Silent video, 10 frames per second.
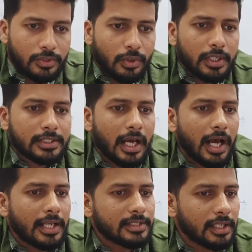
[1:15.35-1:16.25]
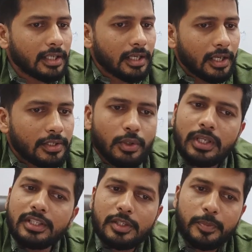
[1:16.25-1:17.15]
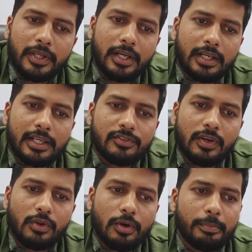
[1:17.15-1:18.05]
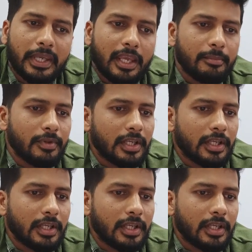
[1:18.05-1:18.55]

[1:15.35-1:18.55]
सो इसका आंसर ड्यूरिंग दिस पीरियड नेशनल ग्रुप बिकेम